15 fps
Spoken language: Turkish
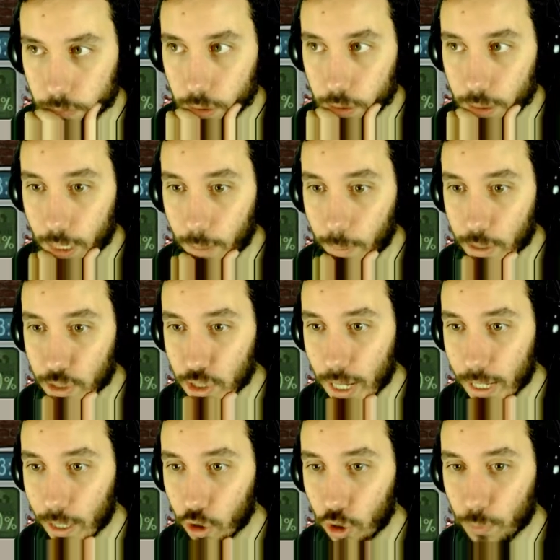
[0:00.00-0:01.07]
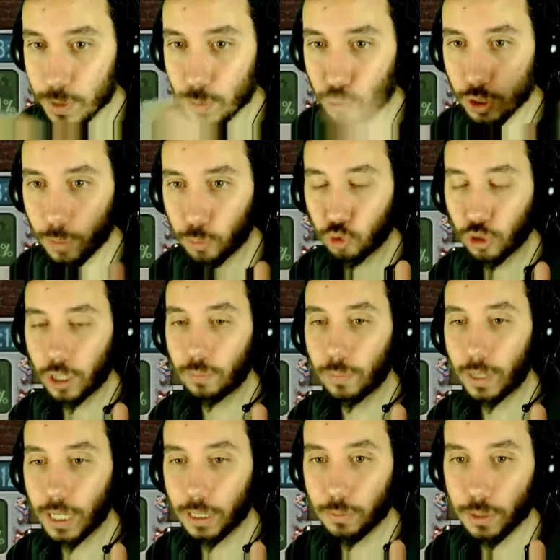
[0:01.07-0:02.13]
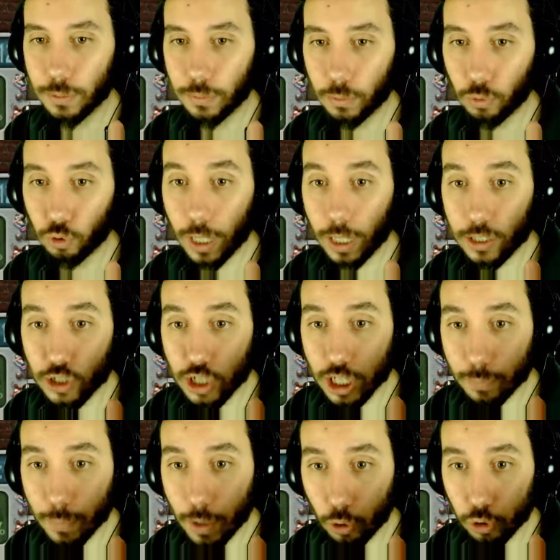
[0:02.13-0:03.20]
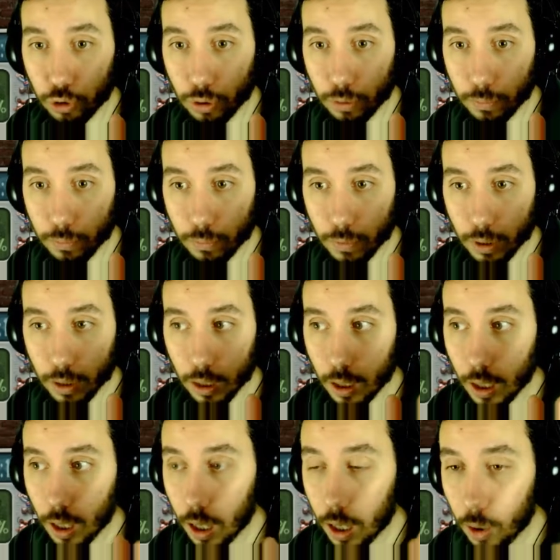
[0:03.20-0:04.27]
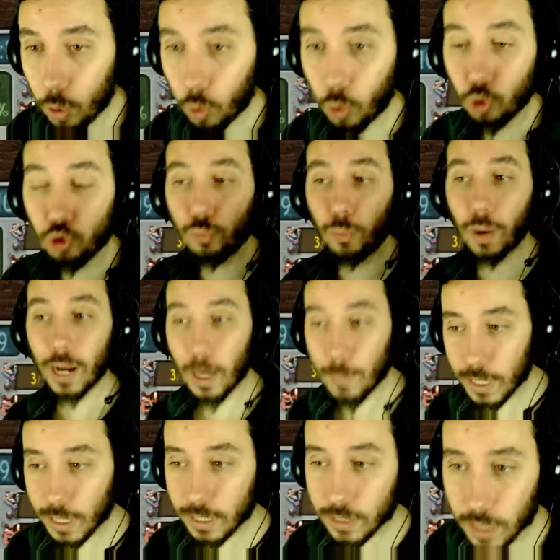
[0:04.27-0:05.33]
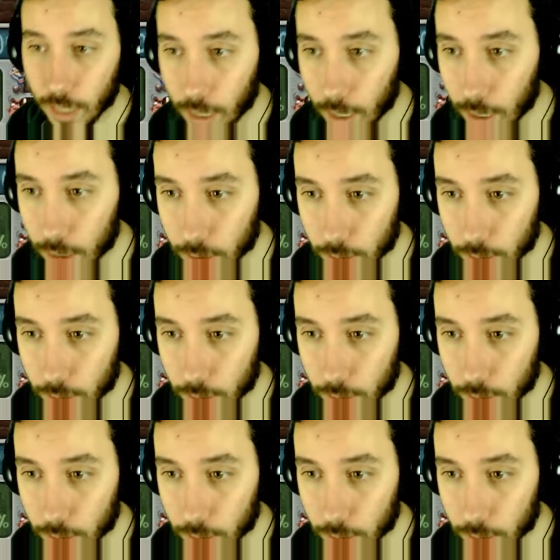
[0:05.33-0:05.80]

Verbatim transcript: Tamam aşağı geliyor. Biz burada bir duralım bakalım. Ulan çıkma oğlum. Oyun baga mı girdi?